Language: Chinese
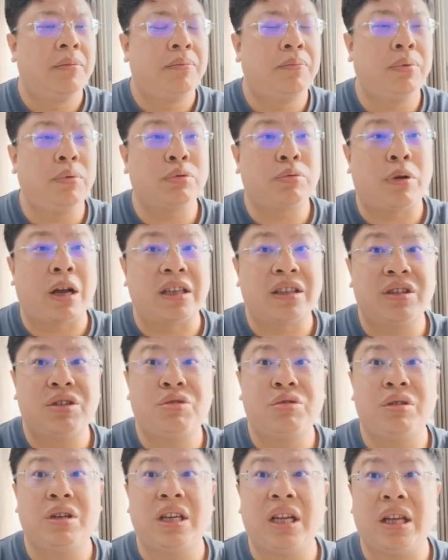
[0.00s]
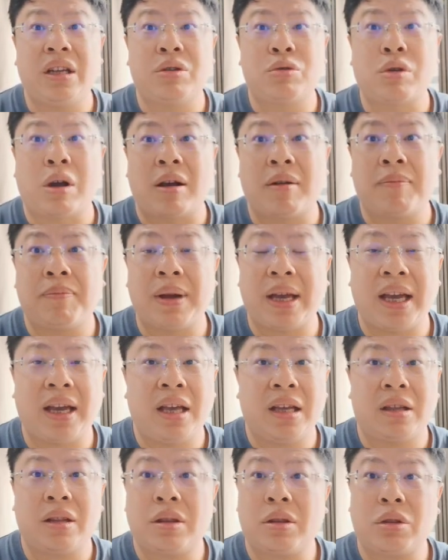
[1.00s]
不管是训练装
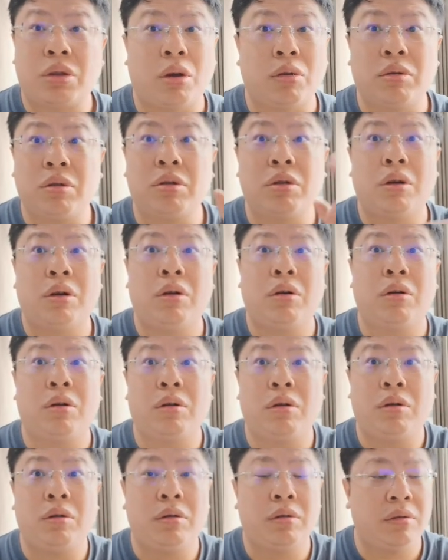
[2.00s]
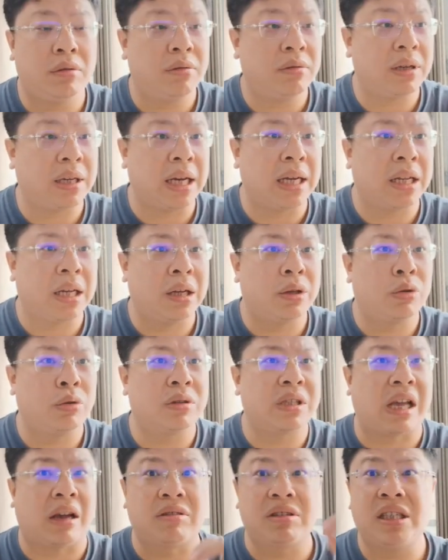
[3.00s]
备，通通都给了很多。
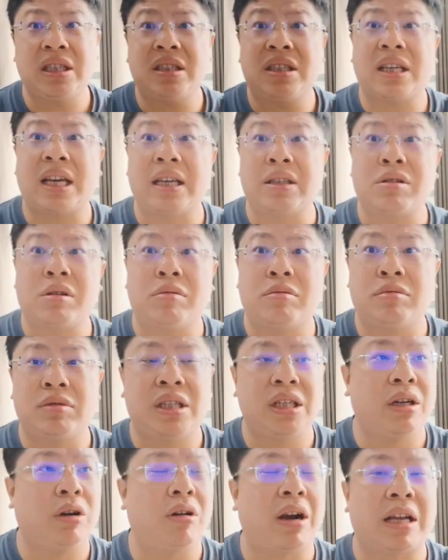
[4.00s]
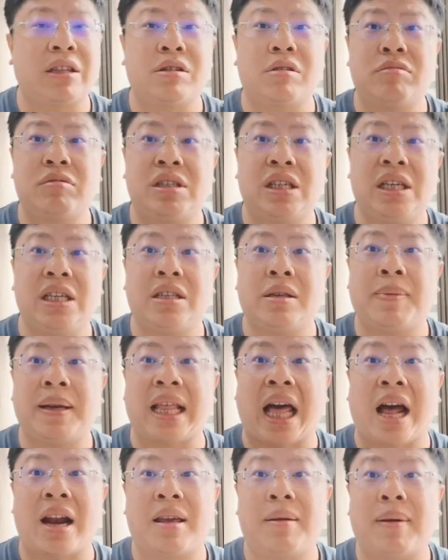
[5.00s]
早期是给这种武器，后来这种武器一直被
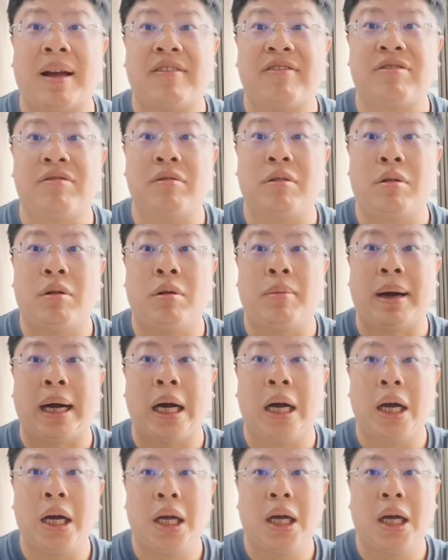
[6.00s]
塔利班俘获嘛，